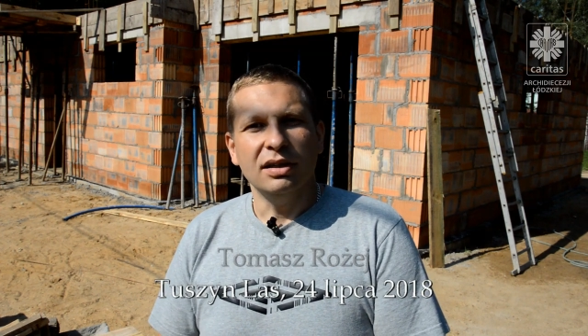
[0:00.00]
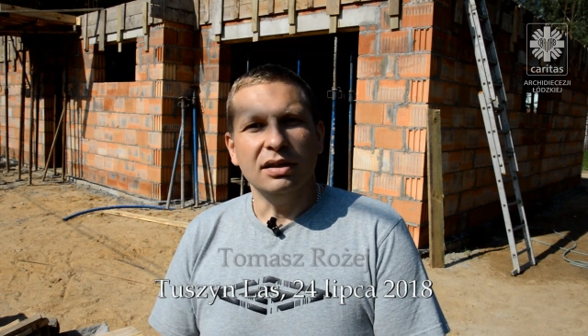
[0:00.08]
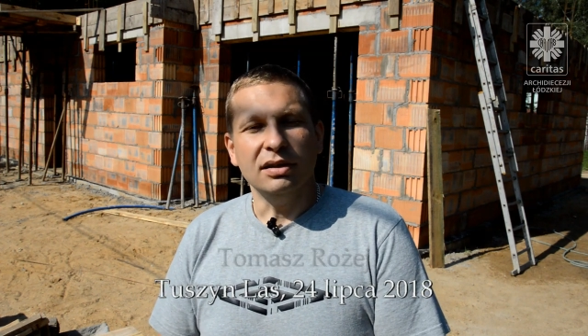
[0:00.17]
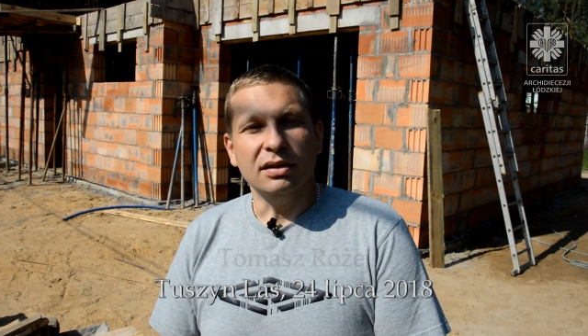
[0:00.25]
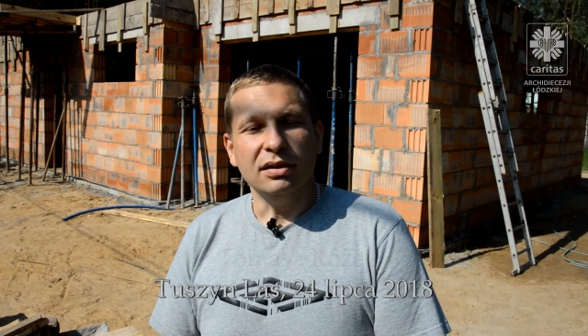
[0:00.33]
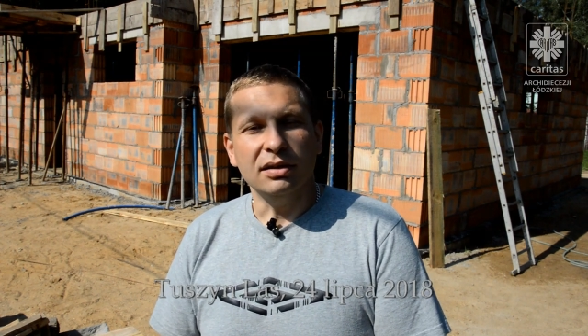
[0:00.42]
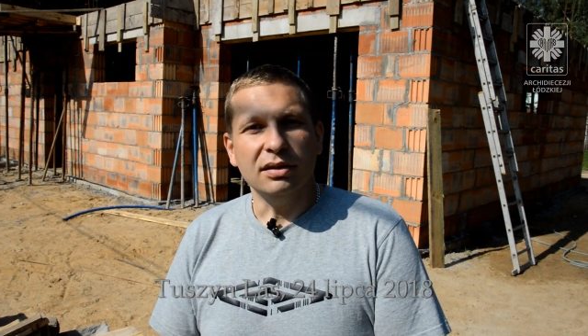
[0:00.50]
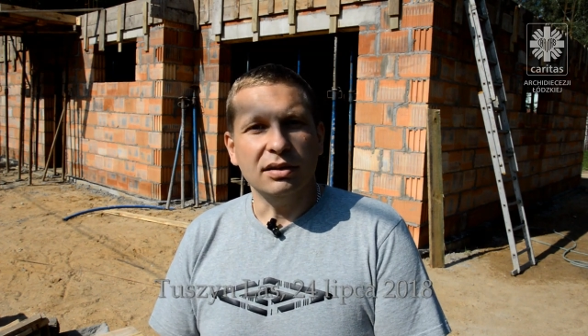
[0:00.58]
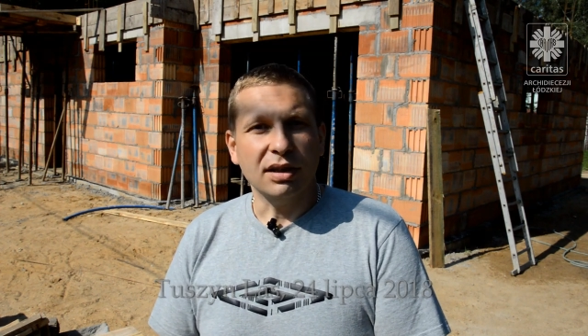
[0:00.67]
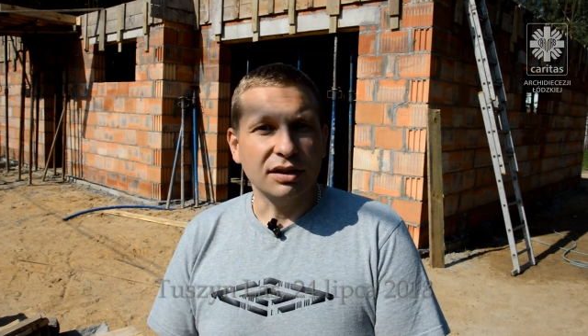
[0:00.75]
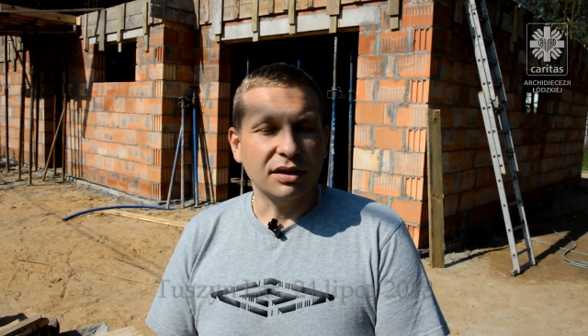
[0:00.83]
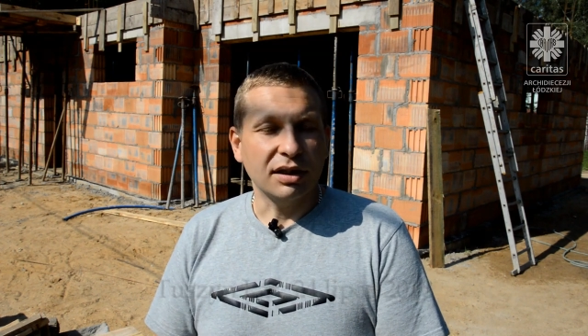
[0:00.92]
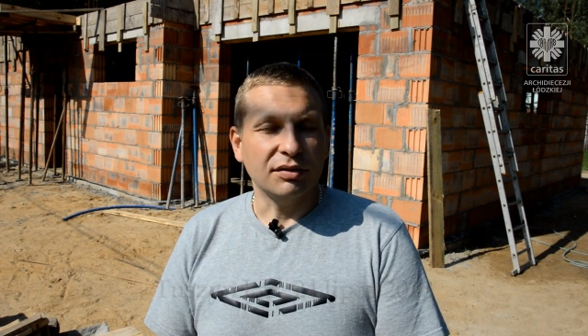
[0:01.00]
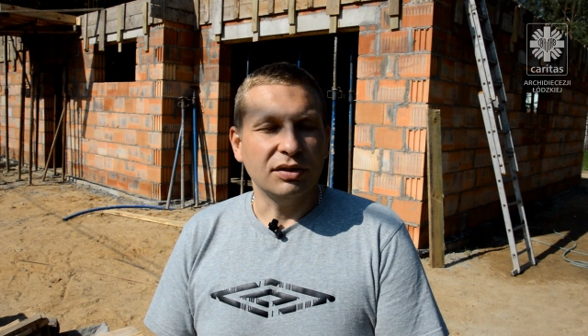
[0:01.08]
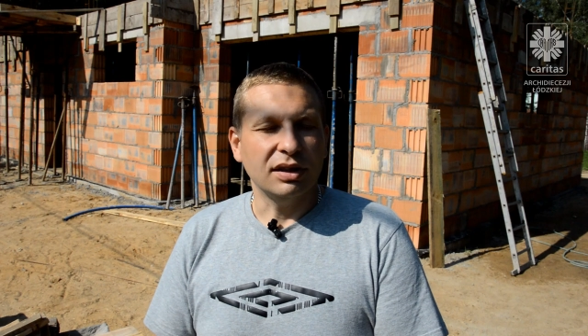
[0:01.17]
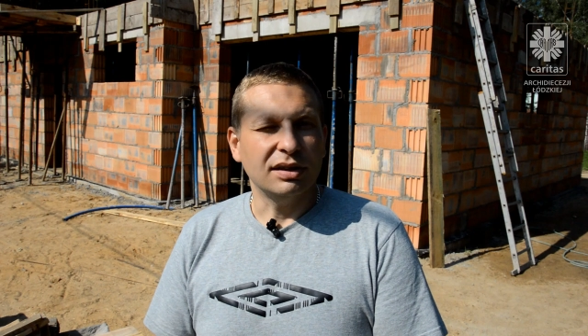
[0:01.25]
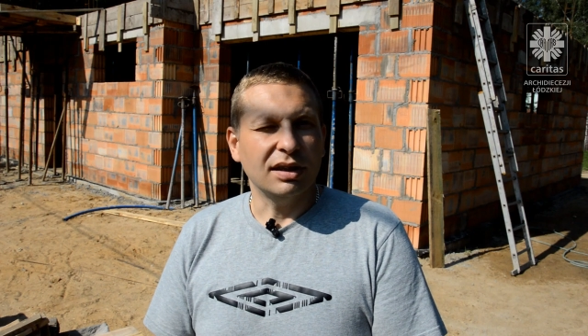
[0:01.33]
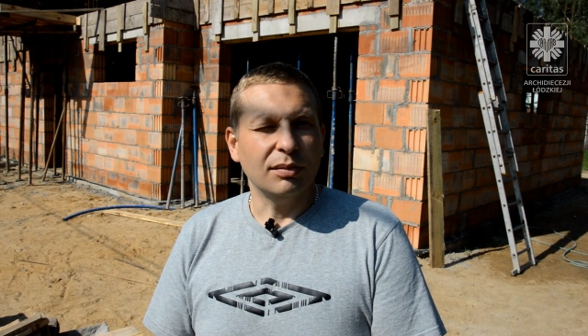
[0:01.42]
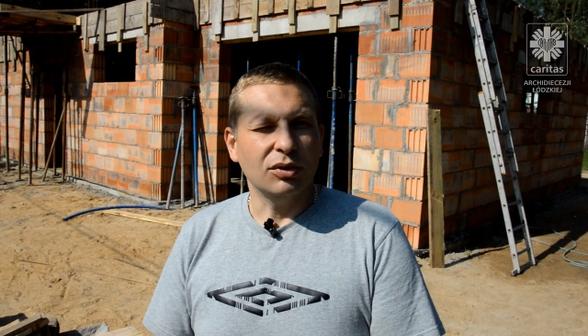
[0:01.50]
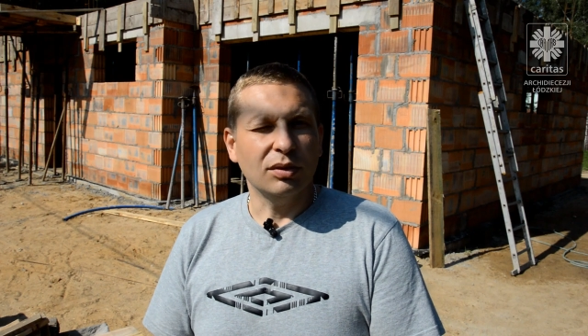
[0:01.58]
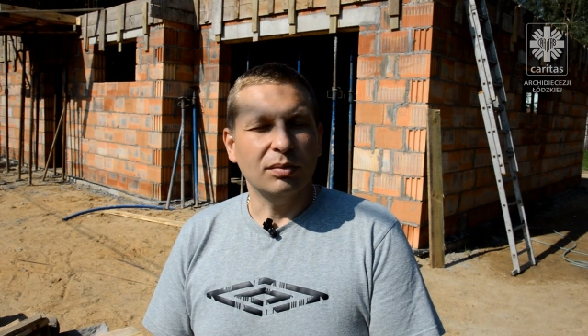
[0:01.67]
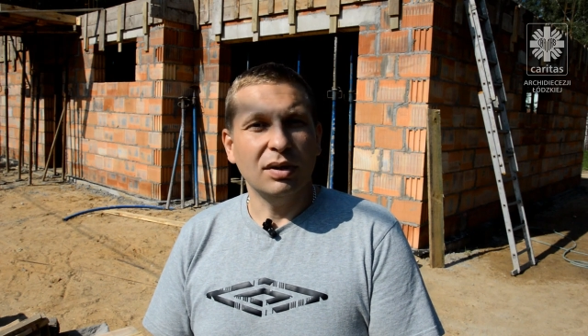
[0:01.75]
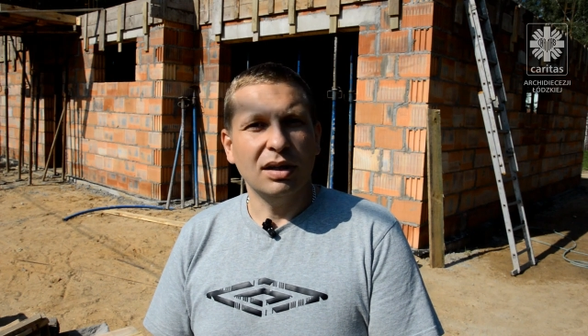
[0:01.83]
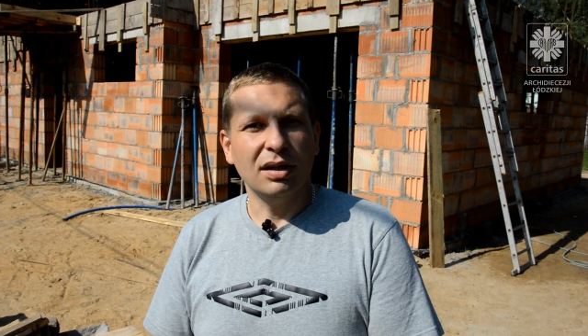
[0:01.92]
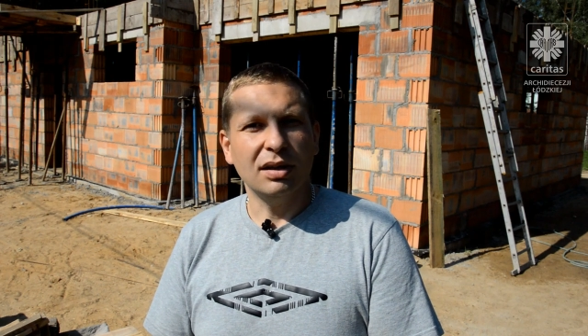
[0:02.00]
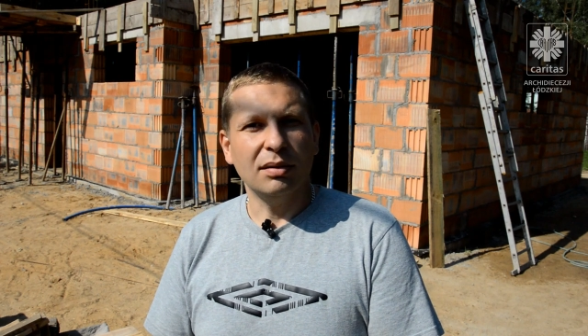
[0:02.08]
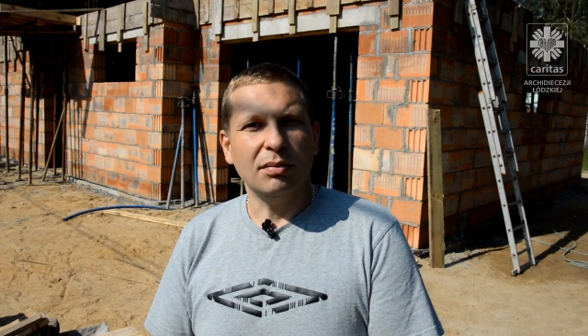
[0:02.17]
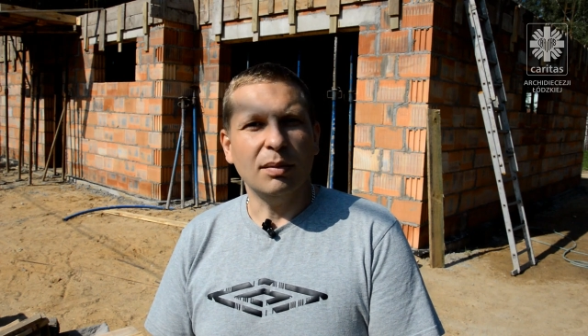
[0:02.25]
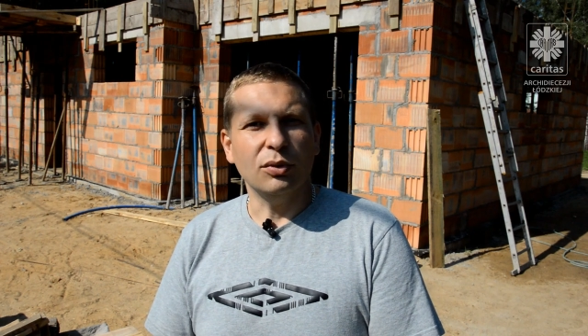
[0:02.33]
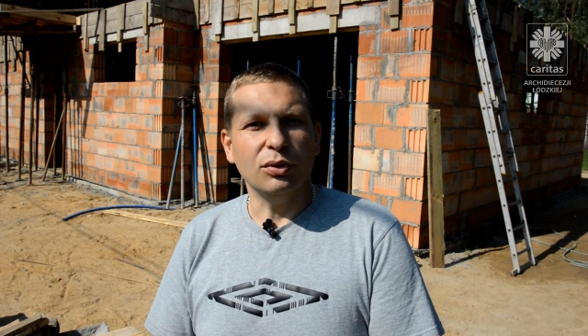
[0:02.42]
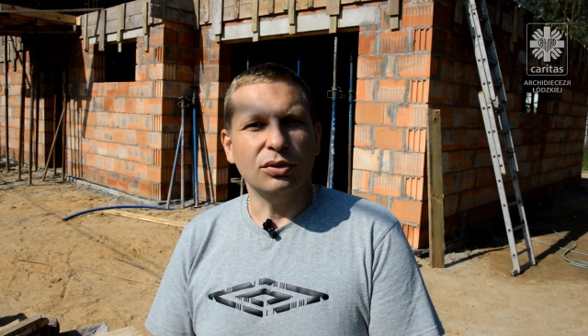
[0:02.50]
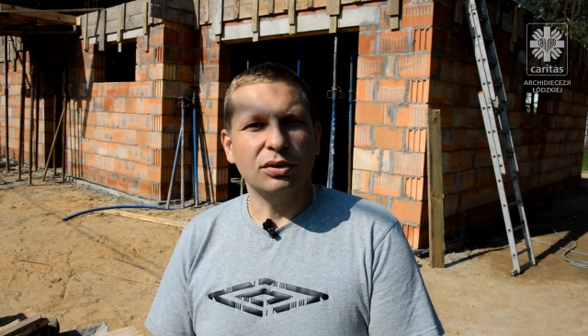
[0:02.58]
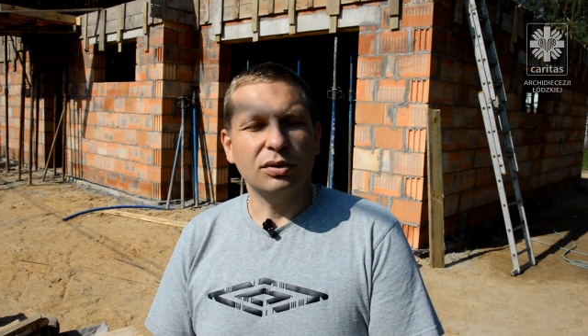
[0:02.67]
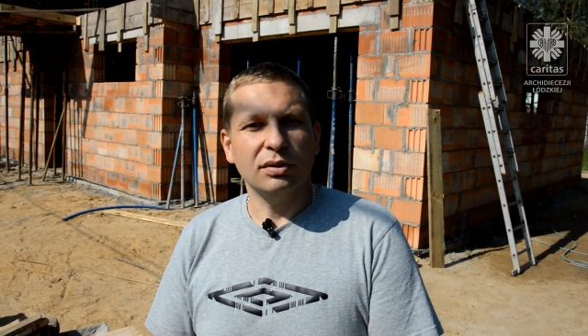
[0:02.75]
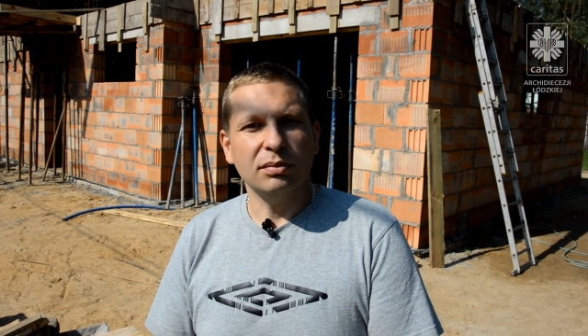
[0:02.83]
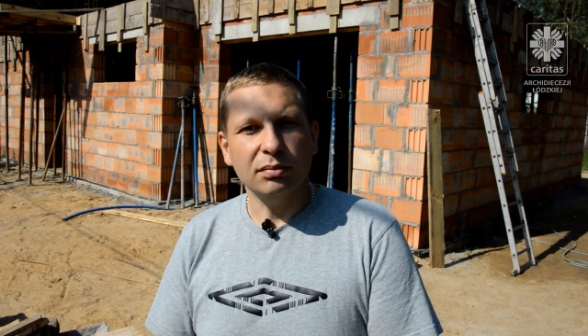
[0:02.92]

E, także jak widać za mną, mamy już